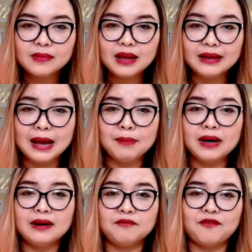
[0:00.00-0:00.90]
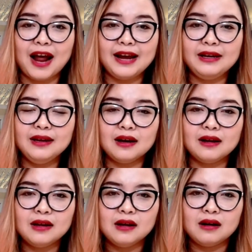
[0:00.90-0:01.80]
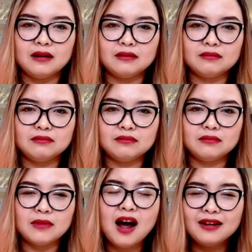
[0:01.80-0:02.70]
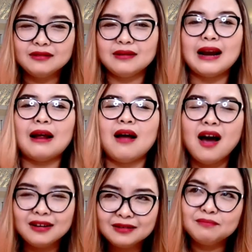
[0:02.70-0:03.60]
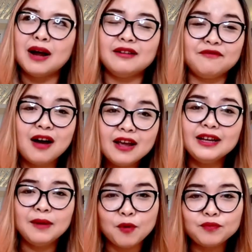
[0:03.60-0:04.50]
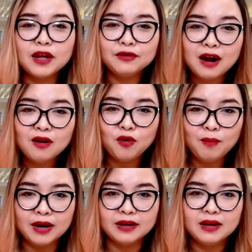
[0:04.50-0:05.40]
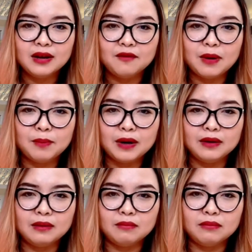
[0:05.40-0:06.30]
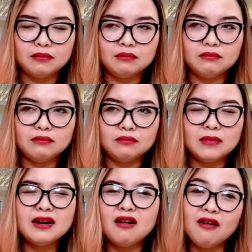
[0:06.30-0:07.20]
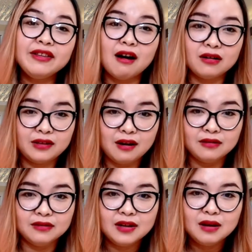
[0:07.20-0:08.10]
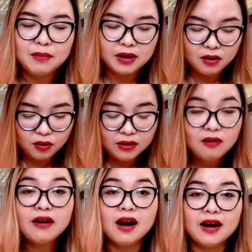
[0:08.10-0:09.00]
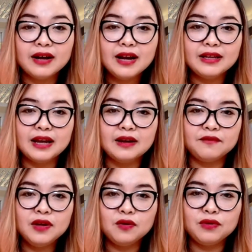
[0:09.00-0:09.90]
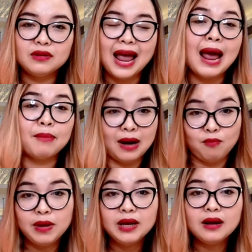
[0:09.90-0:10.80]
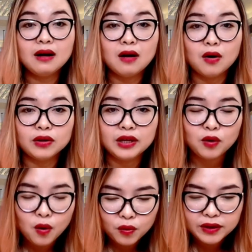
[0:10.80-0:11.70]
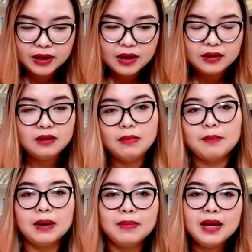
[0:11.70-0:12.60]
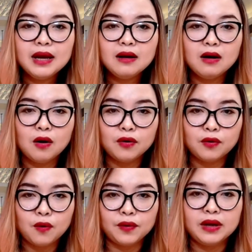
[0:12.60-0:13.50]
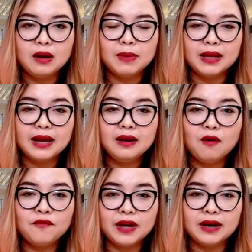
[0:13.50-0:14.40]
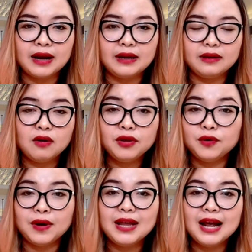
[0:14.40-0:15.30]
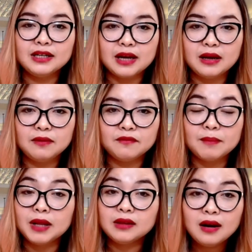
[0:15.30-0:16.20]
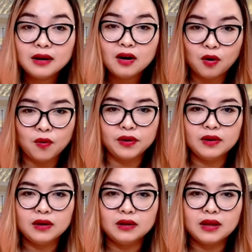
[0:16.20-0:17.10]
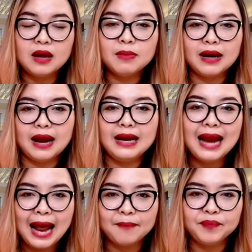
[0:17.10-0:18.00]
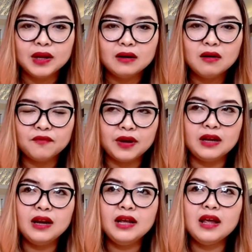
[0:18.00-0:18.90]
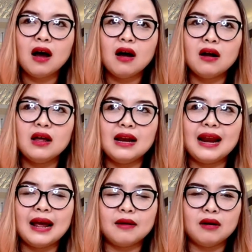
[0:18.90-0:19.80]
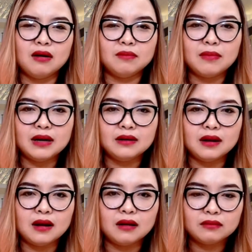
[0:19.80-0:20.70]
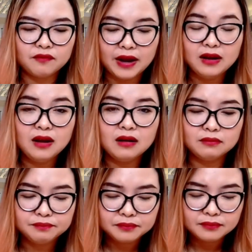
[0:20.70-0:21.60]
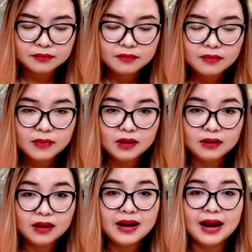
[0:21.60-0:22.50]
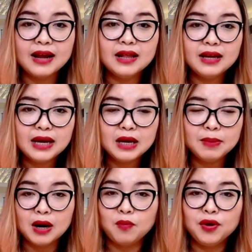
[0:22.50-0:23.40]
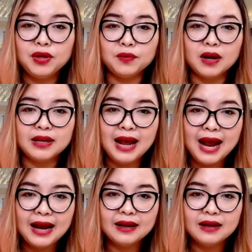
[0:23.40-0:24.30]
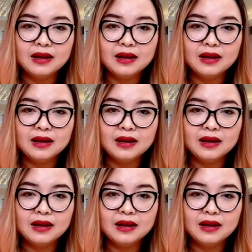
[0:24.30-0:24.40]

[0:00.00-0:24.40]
giờ mình phải uh, uh, hết là hết mình với cái mục tiêu đó của mình và mình mình đừng có chần chừ mình đừng đừng có đợi các anh chị ví dụ như thà mình không biết cái cơ hội thì thôi nhưng mà mình biết cái cơ hội rồi mình thấy công việc này có nhiều cái giá trị và mình tin nó rồi thì mình hãy làm đừng vì lý do là uh, mình uh, phải uh, thế này hay thế kia mình không có nhiều thời gian